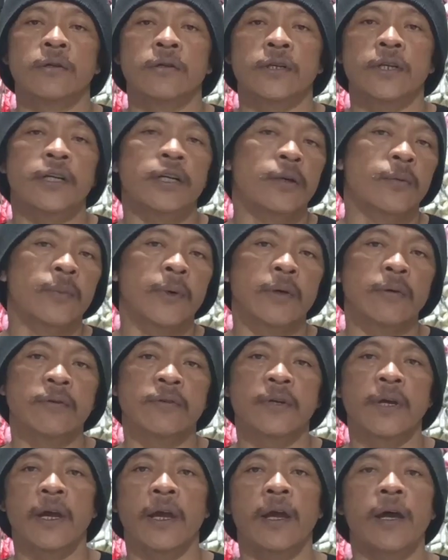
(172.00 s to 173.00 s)
channel baru
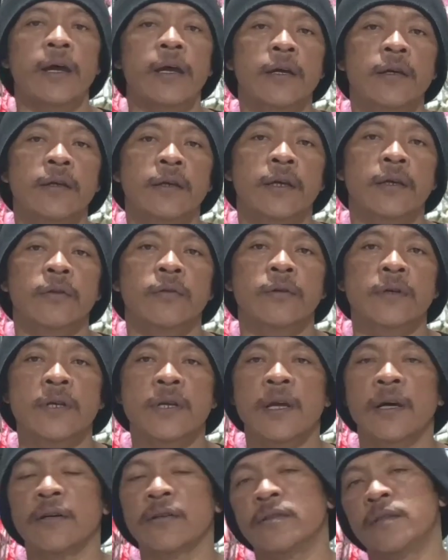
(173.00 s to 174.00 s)
saya yaitu
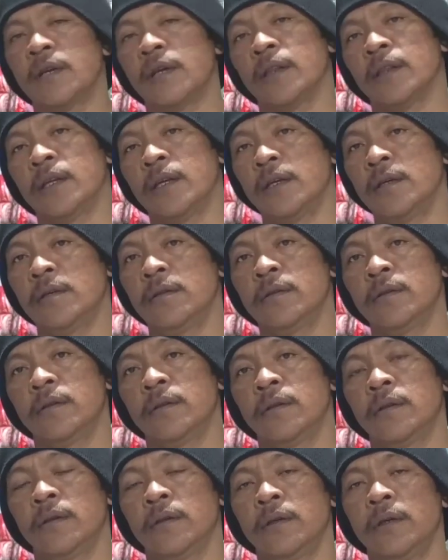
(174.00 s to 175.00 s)
Idang Sejati
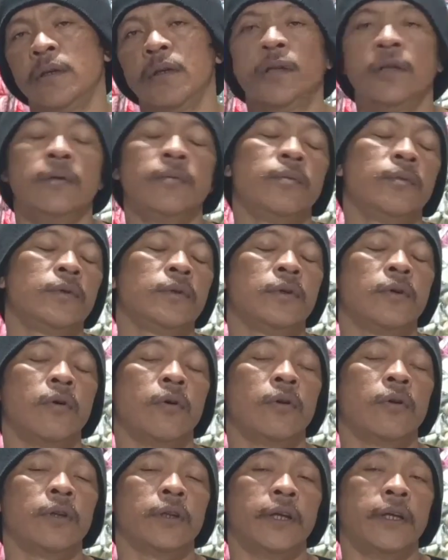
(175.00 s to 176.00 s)
ini
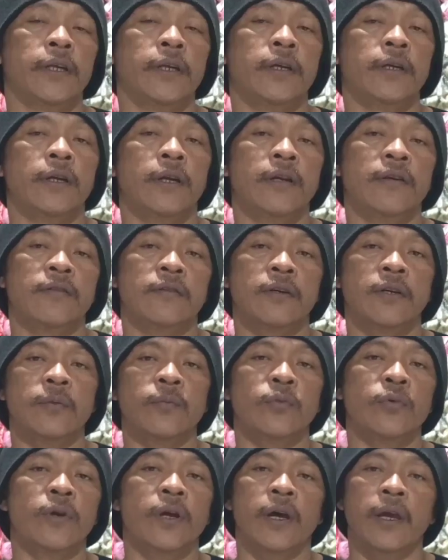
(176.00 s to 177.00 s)
kontennya adalah seni
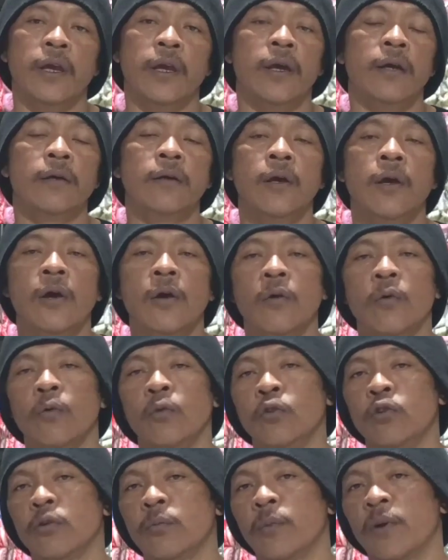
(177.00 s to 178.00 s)
budaya
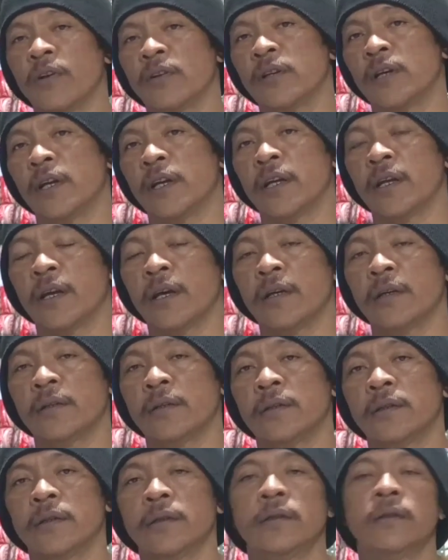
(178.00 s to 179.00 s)
untuk
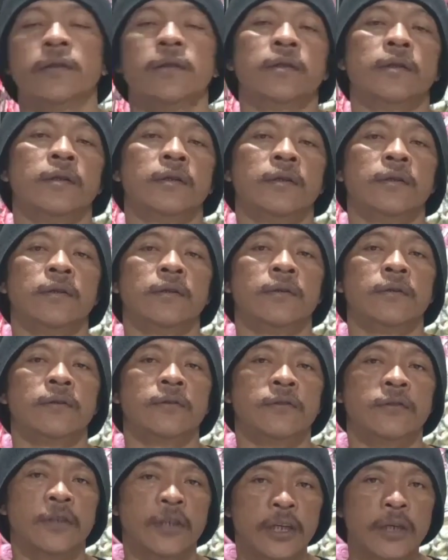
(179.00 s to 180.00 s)
melestarikan eh,
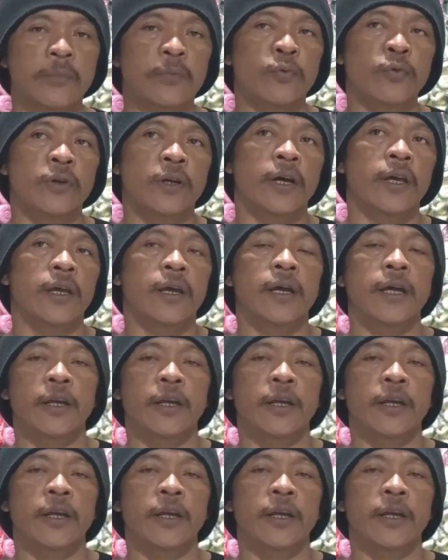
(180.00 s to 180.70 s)
seni budaya